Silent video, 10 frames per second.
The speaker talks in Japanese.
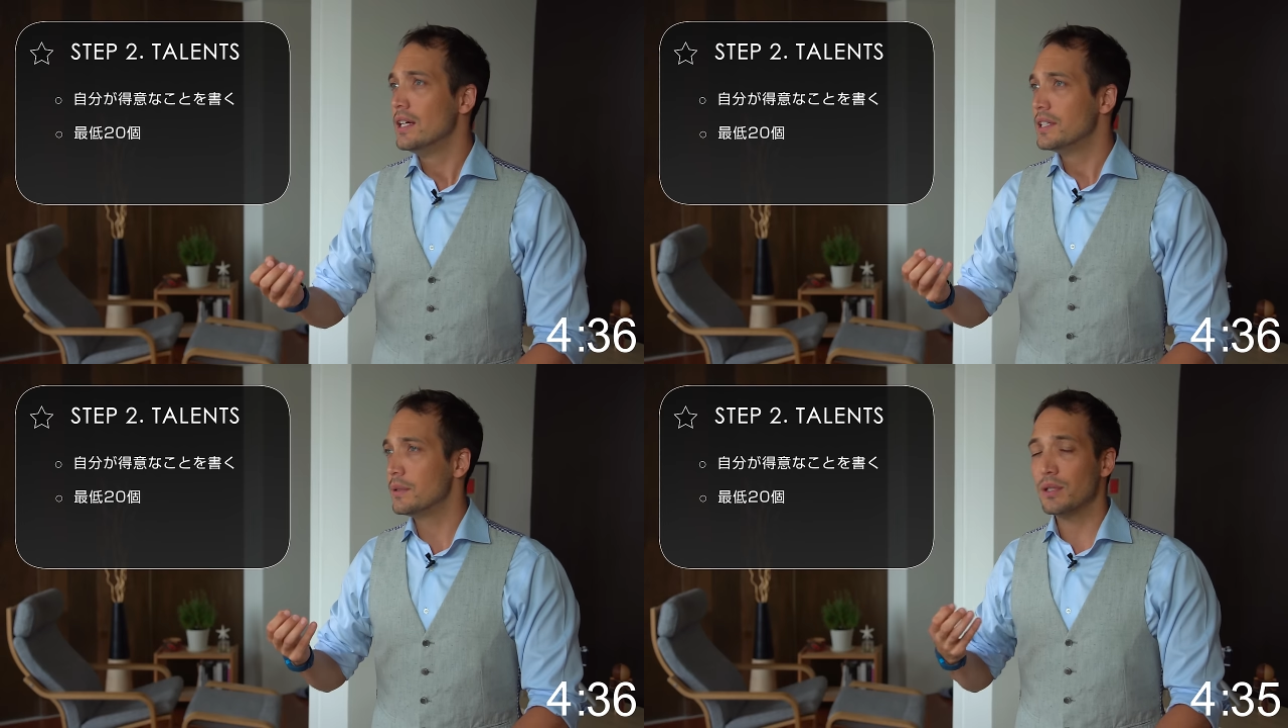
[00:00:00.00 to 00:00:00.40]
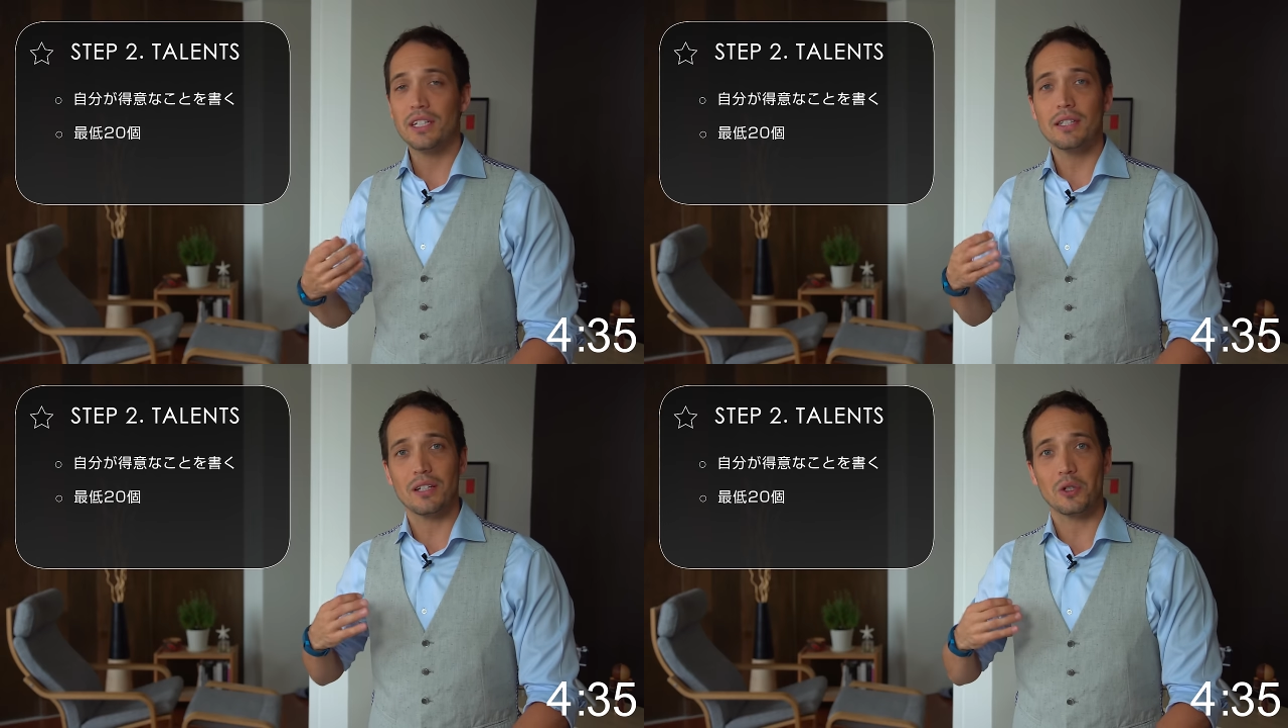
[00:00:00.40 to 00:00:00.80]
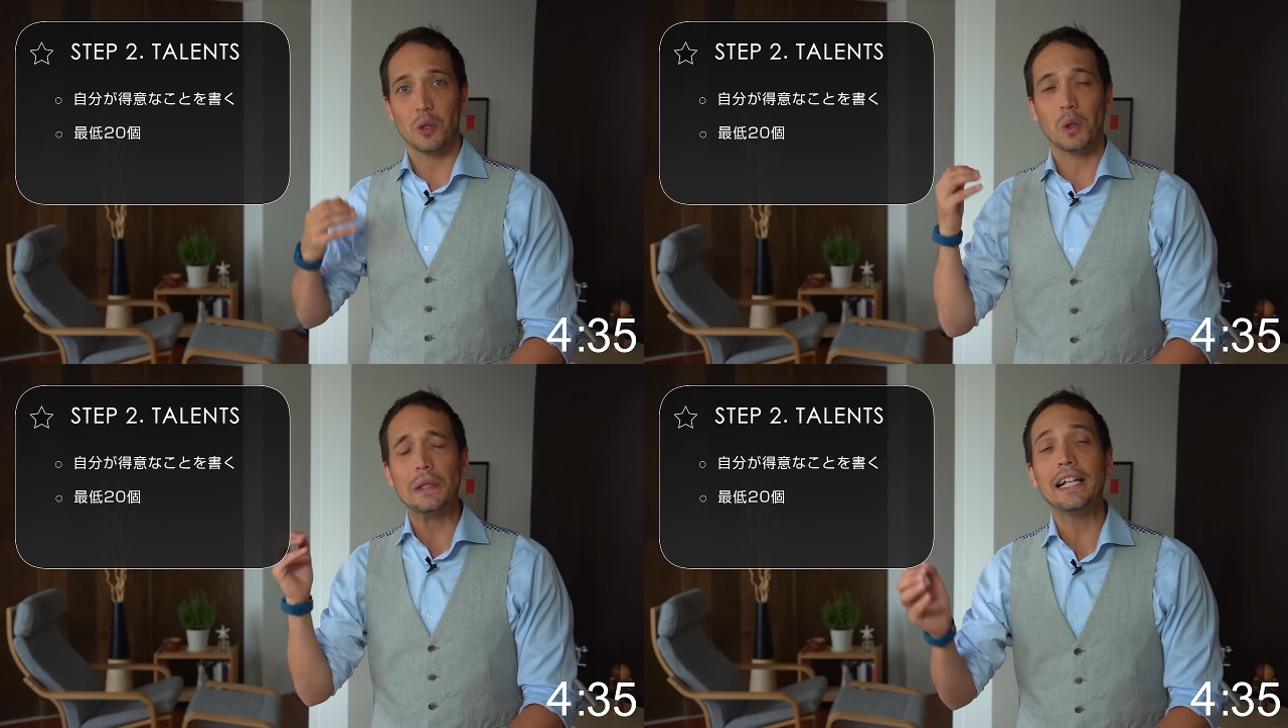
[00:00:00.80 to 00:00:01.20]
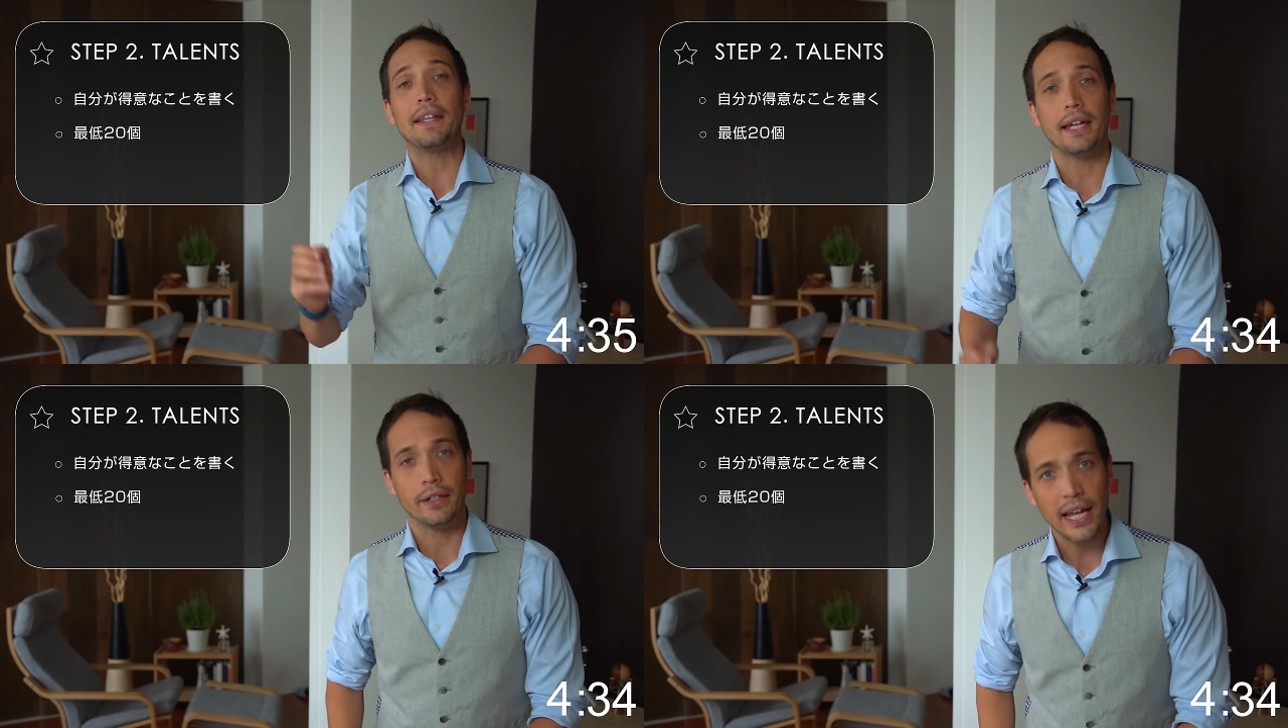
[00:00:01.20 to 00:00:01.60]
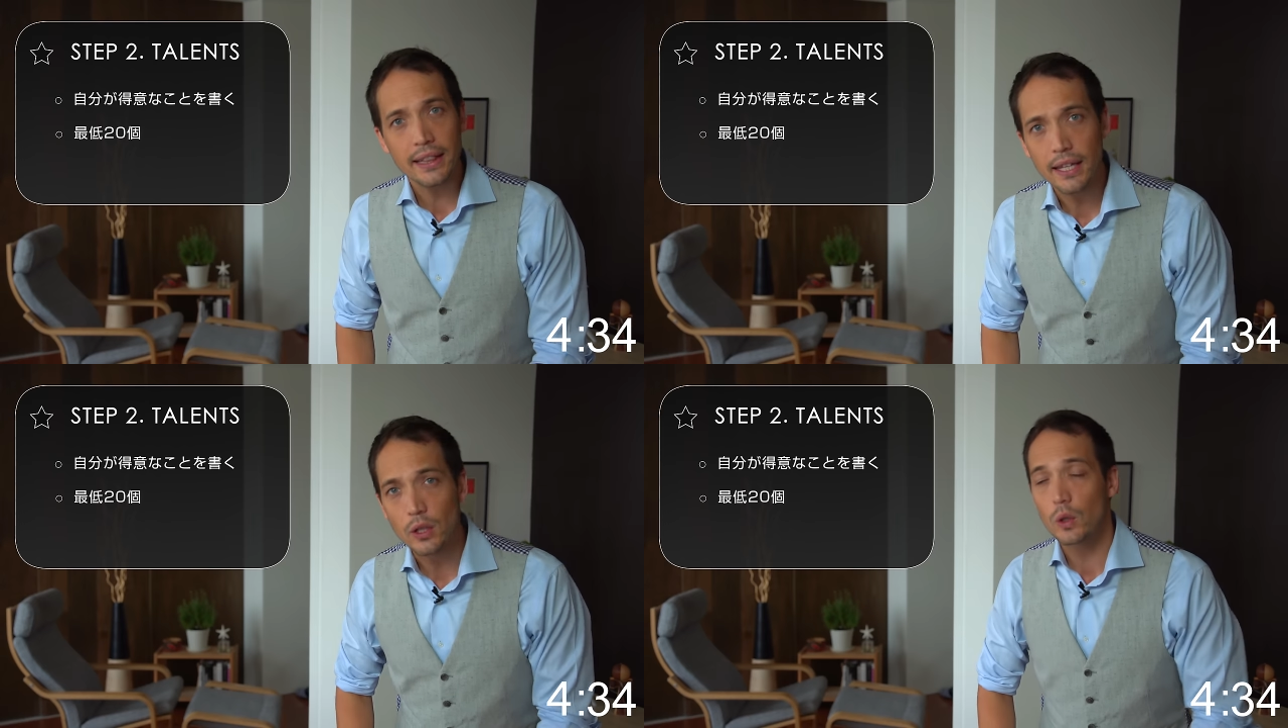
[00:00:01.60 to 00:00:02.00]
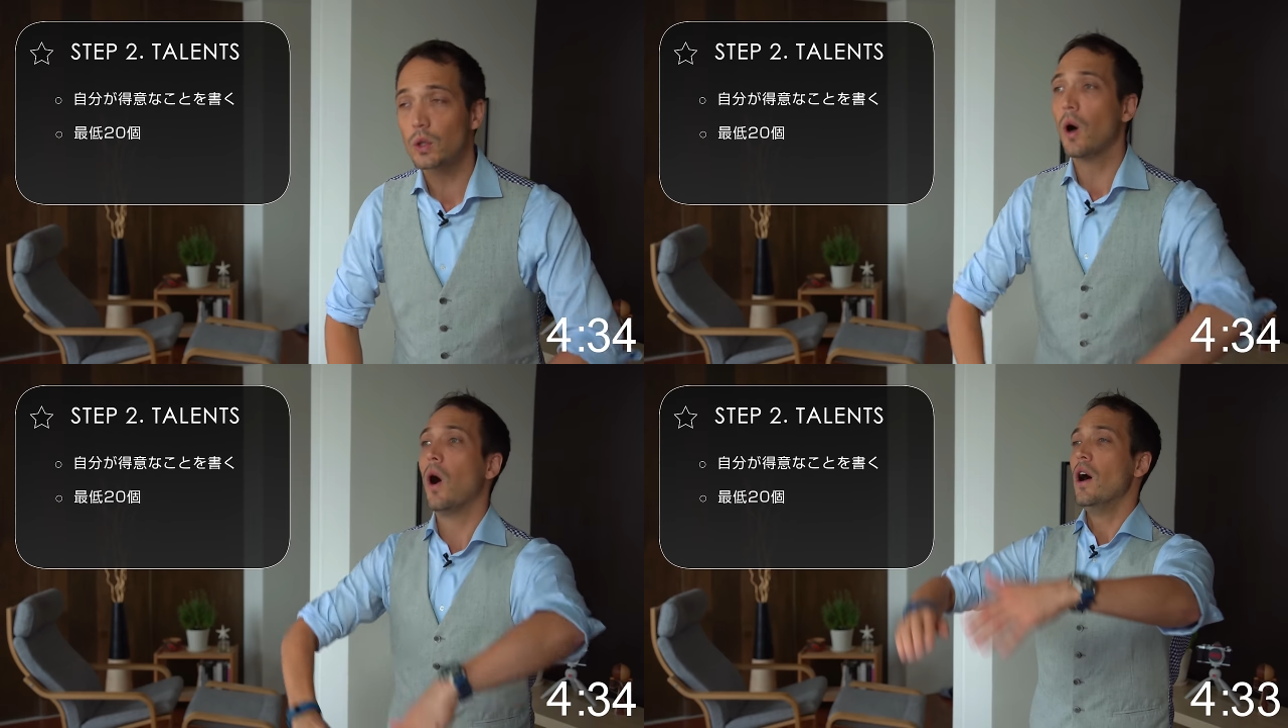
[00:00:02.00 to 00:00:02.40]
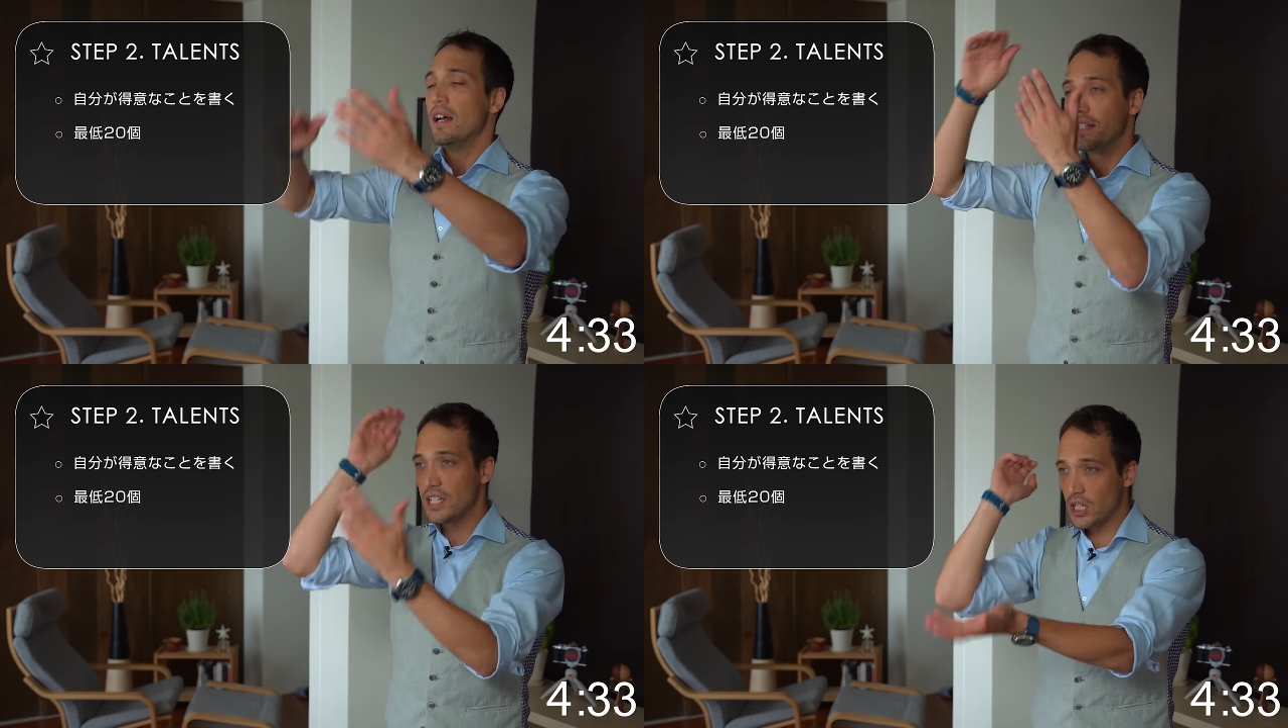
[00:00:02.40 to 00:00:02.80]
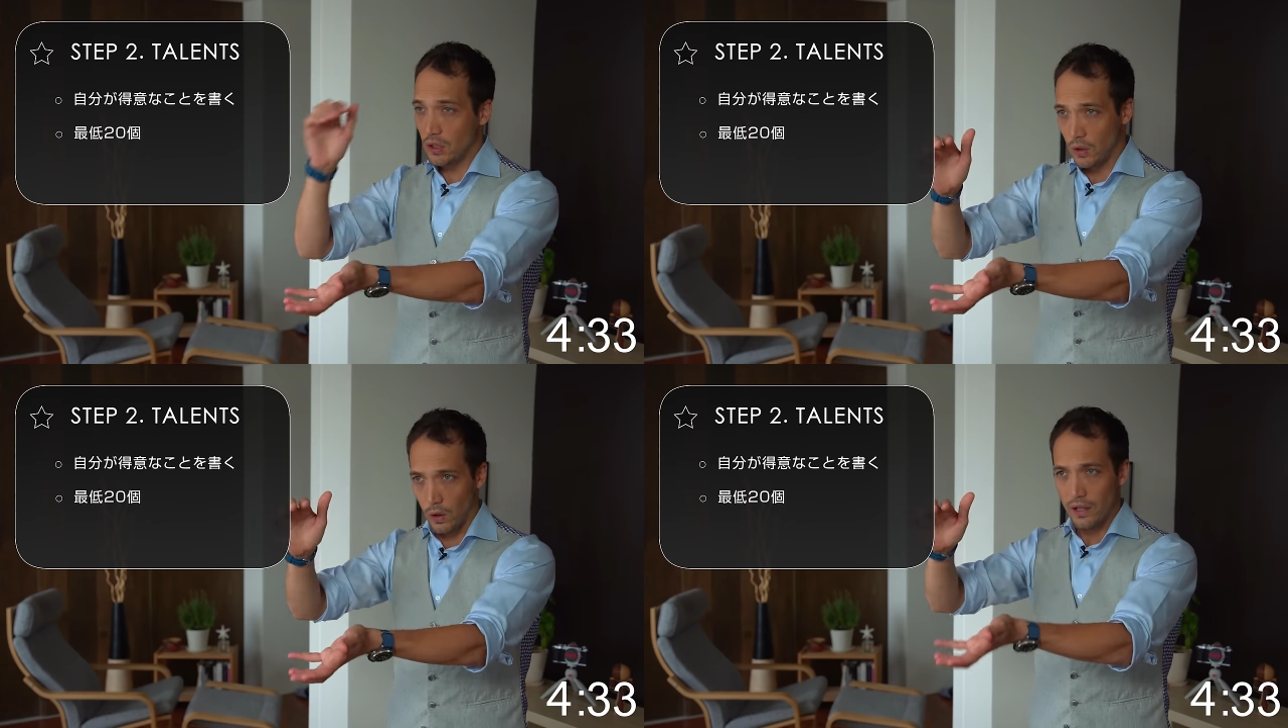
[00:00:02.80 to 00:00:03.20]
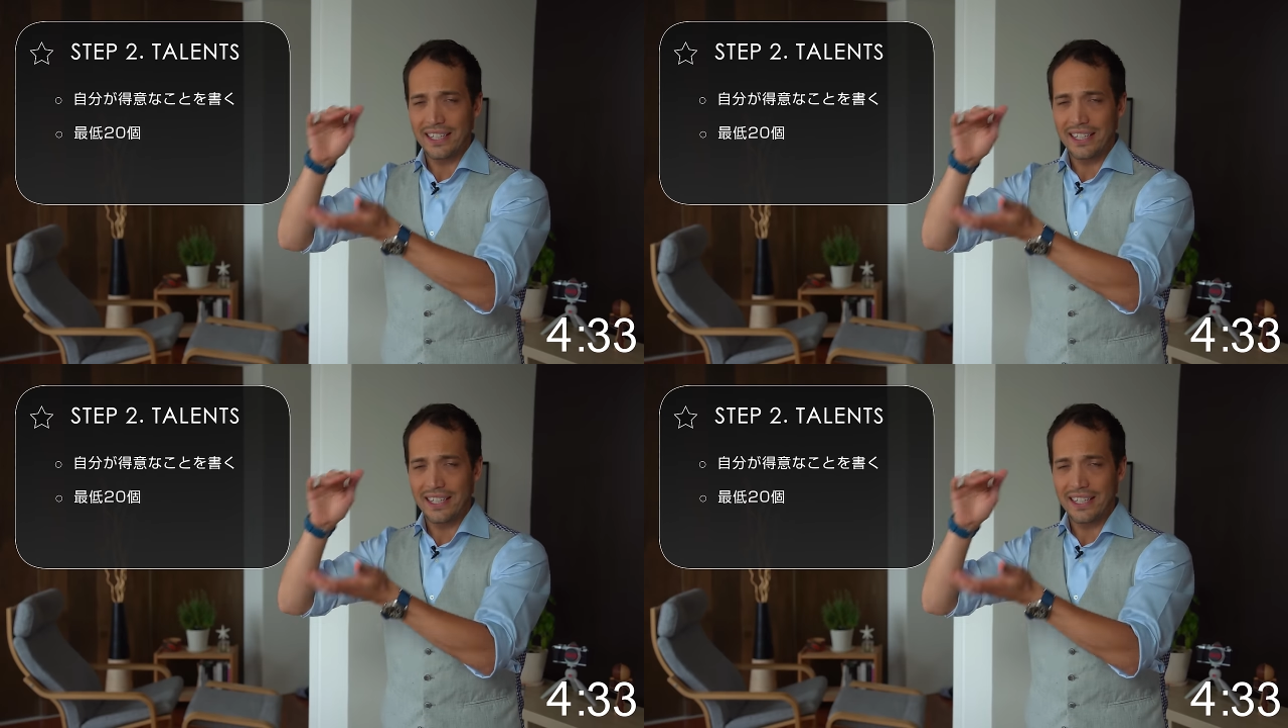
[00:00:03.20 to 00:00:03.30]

自分実はちょっと得意なんだよねっていうことを20個、